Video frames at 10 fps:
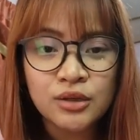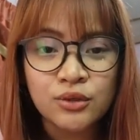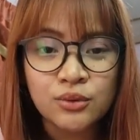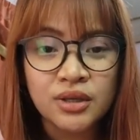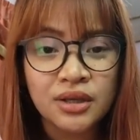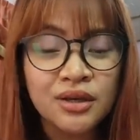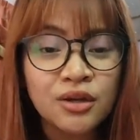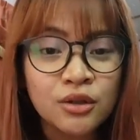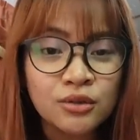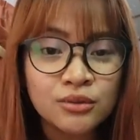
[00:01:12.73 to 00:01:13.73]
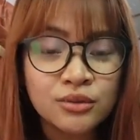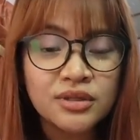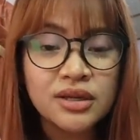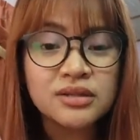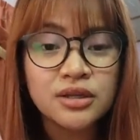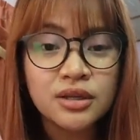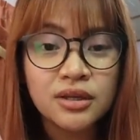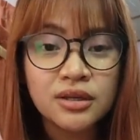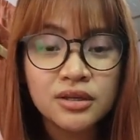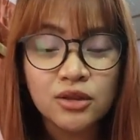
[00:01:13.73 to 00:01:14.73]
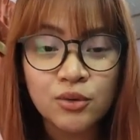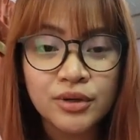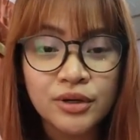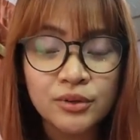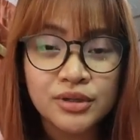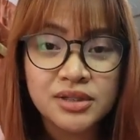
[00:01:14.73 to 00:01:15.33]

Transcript: yung i-include si Lord or